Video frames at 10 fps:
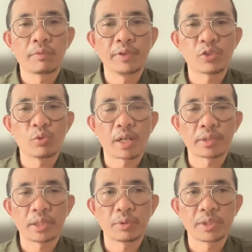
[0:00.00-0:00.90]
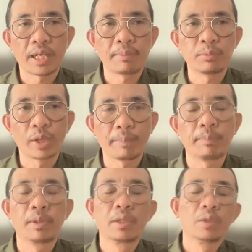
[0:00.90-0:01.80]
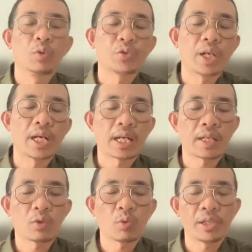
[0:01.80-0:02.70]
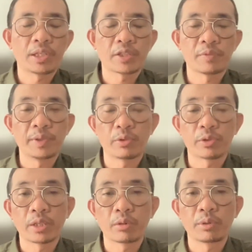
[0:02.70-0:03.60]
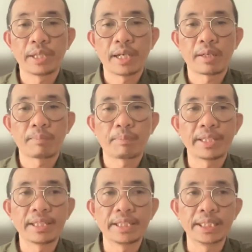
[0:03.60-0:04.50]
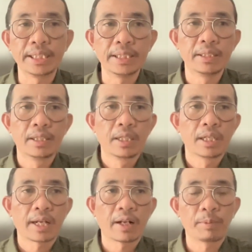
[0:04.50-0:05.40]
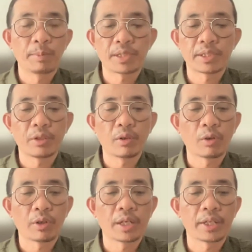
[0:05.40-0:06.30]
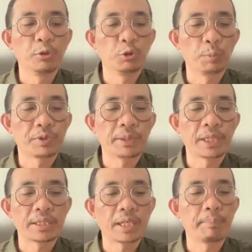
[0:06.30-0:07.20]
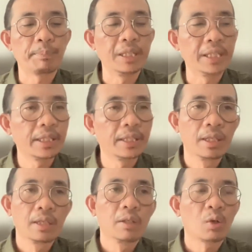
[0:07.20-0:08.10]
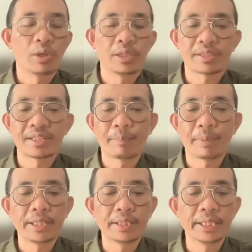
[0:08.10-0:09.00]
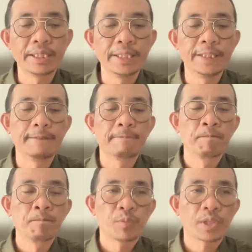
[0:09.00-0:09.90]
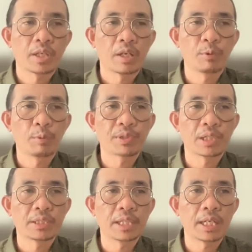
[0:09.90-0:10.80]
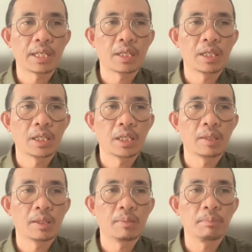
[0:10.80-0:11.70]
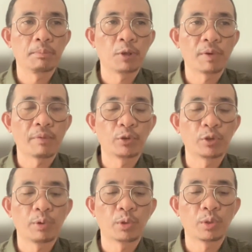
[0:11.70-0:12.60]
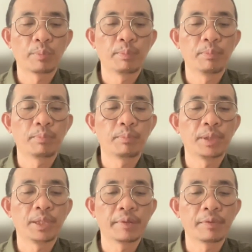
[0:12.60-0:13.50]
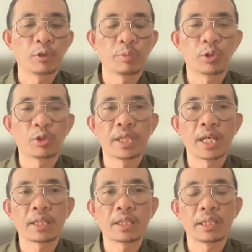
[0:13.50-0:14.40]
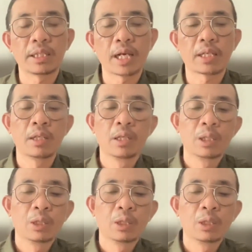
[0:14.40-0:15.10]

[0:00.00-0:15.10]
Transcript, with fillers: visualnya itu jangan burem. Usahakan kualitas videonya itu yang paling tinggi. Kalaupun misalnya download dari YouTube sebagainya, pilih kualitas yang paling tinggi. Kalaupun misalnya uh, berupa foto-foto, pilih foto-foto yang dengan